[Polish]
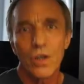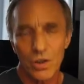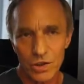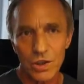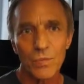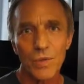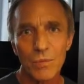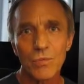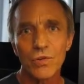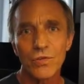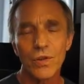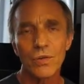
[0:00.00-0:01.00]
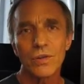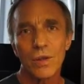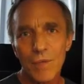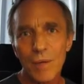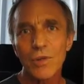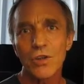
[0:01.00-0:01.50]
o sobie mówią, to
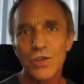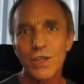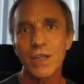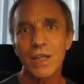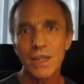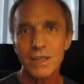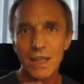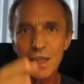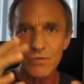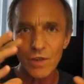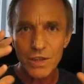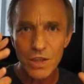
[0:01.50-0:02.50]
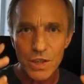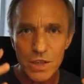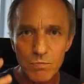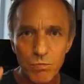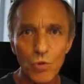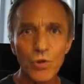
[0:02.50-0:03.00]
mamy do czynienia z takim właśnie
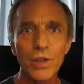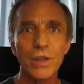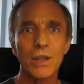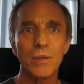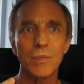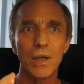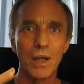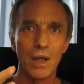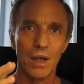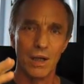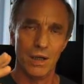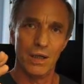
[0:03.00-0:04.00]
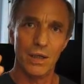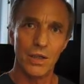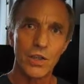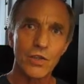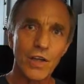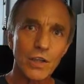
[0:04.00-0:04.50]
spójnym
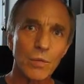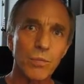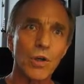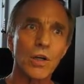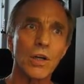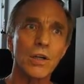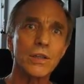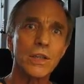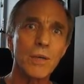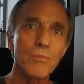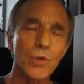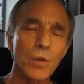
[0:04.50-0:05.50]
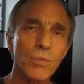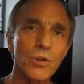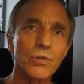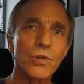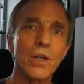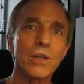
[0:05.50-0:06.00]
światopoglądem
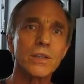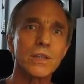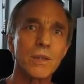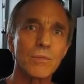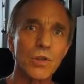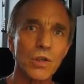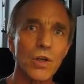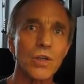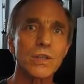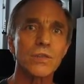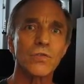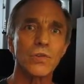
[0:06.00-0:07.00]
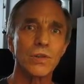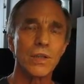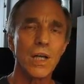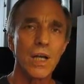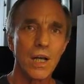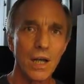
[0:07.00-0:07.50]
proponującym
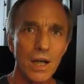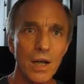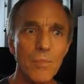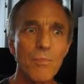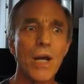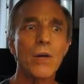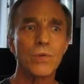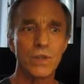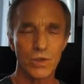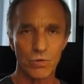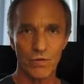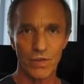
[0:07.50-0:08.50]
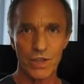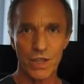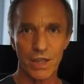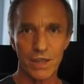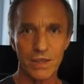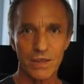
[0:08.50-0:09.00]
rozwój pełni
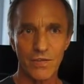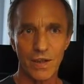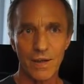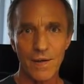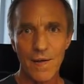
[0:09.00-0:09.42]
człowieczeństwa.